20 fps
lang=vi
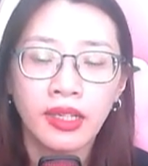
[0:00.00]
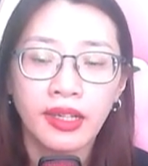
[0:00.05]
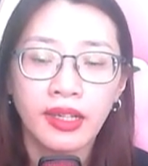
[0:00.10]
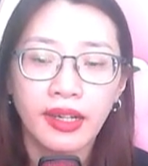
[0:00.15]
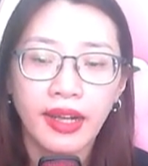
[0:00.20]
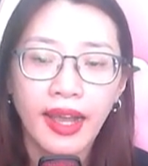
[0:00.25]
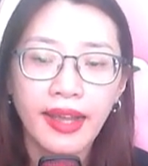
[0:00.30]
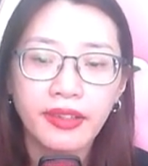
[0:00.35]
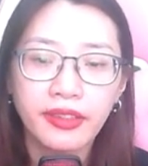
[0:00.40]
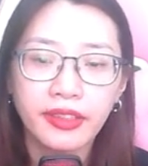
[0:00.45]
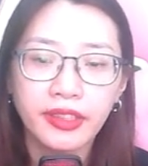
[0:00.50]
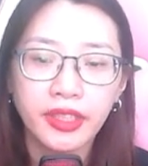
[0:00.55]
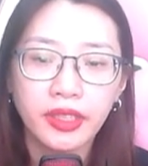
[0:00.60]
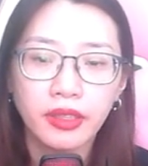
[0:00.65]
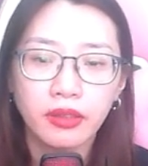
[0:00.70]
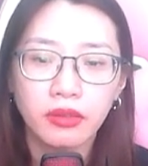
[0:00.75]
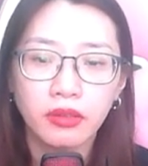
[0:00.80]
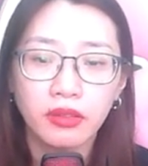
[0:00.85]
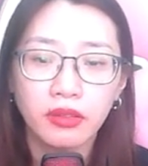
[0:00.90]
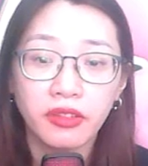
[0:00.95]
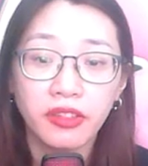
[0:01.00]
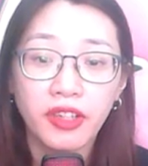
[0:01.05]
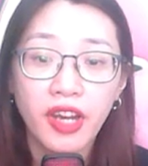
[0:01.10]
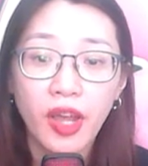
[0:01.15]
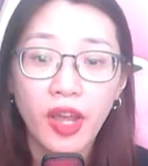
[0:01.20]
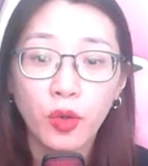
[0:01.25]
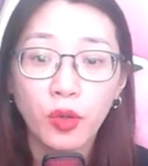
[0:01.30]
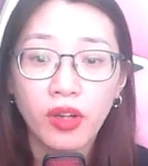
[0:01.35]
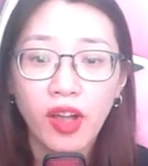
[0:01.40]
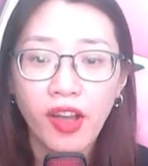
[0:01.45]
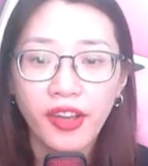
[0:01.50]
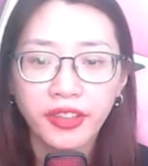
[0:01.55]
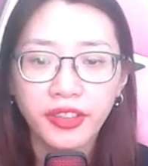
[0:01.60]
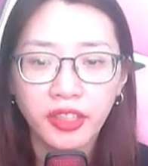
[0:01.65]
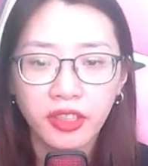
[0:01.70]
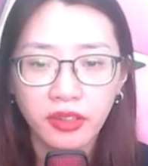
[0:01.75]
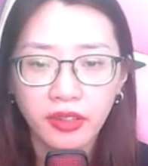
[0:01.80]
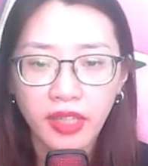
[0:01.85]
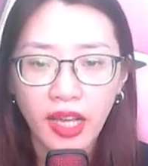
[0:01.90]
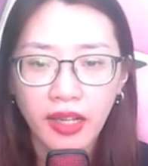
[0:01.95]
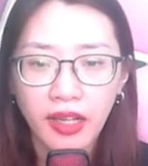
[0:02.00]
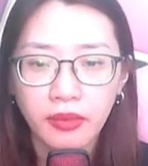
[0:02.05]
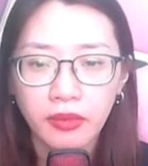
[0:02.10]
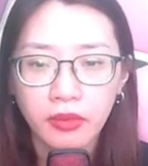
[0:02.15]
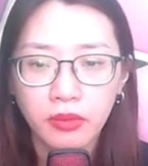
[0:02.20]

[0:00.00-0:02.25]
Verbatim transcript: Các người đều coi thường ta.